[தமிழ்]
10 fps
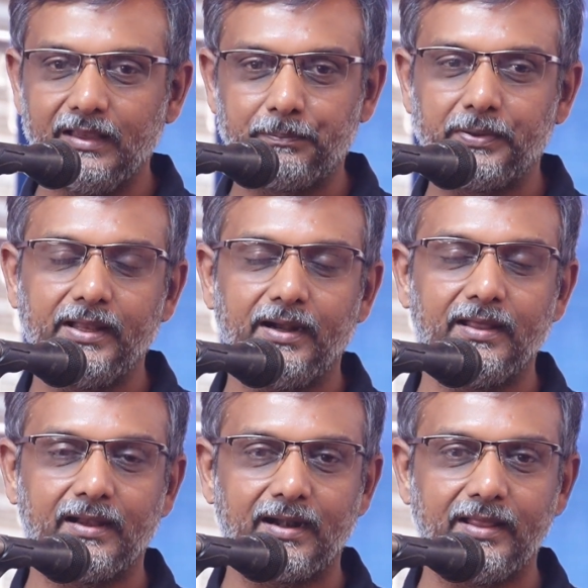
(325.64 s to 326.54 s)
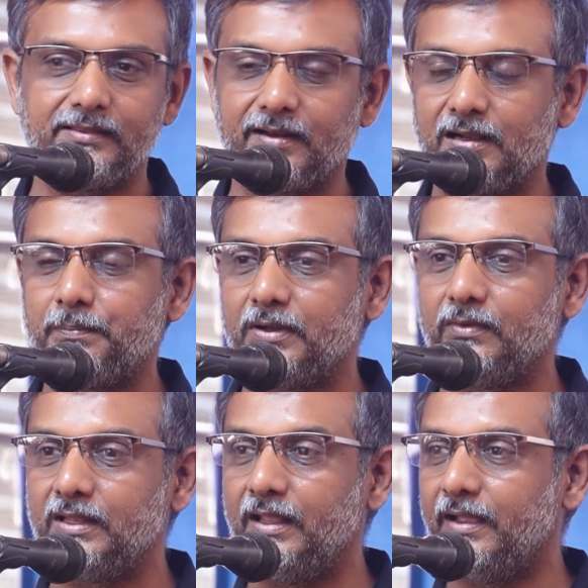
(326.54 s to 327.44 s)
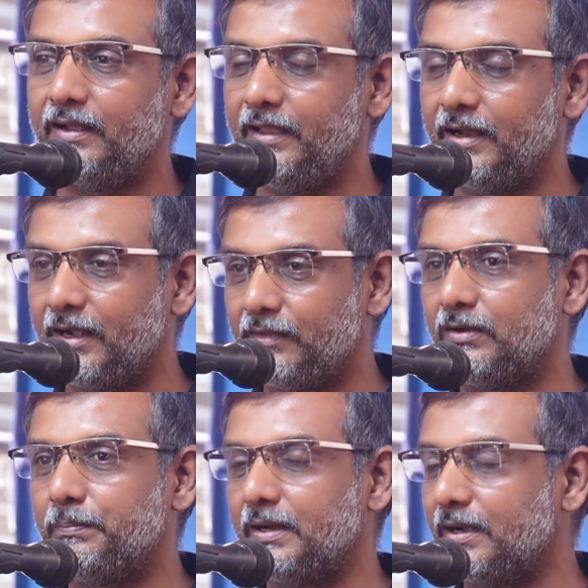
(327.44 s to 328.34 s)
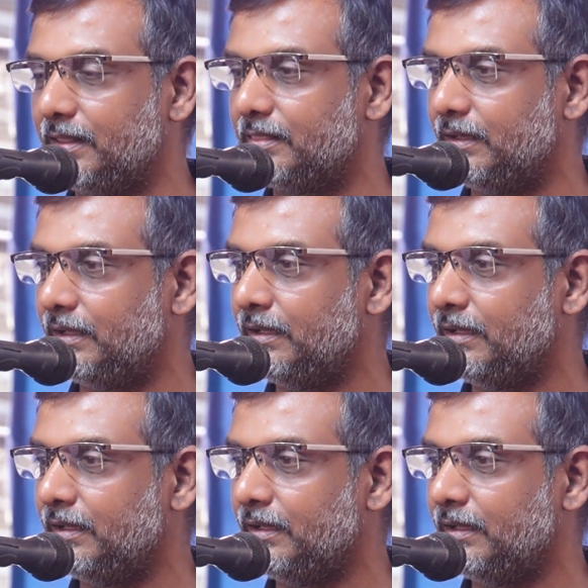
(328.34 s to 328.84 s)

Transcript: இப்படியான கடை திறக்கப்படுவதில் நீங்கள் அனைவரும் பங்கெடுத்த